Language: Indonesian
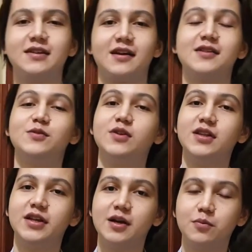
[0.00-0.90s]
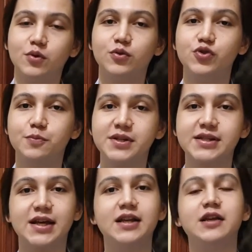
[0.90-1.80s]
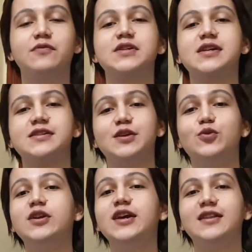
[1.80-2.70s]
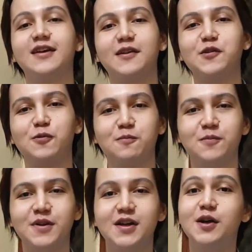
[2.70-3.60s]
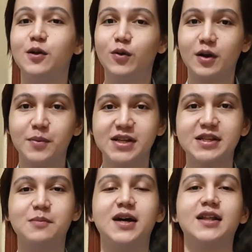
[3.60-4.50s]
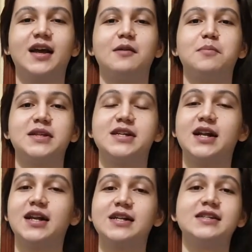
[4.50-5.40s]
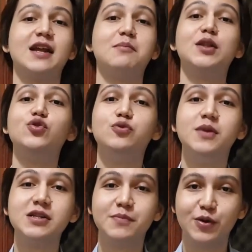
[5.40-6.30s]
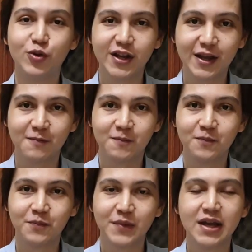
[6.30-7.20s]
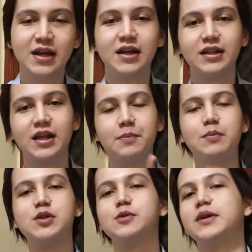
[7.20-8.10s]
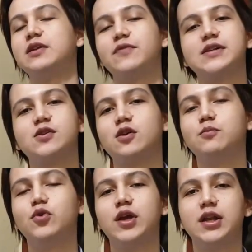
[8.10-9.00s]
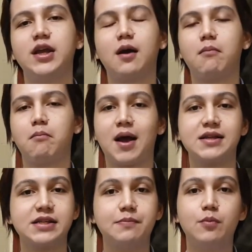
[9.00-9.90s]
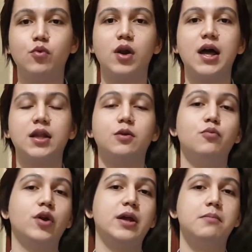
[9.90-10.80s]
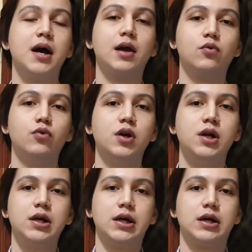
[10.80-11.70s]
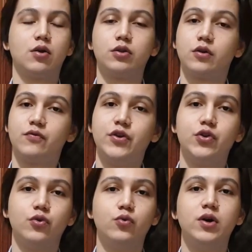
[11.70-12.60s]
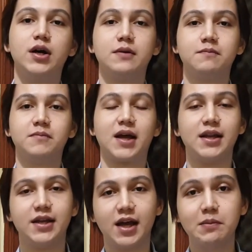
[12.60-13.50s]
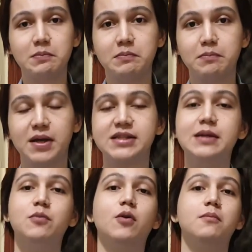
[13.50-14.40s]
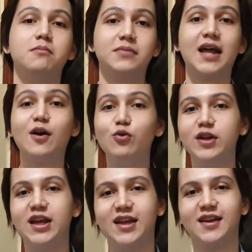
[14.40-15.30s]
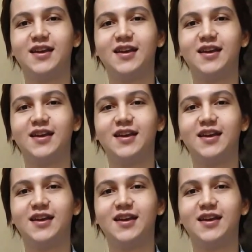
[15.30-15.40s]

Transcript: sekarang sudah 37 persen investasi gue di Ethereum. Luar biasa banget kan perjalanan selama 17 minggu ini. Tapi buat sobat investor mungkin yang masih pemula atau mungkin baru e, nonton video gue, kalian pasti belum tahu nih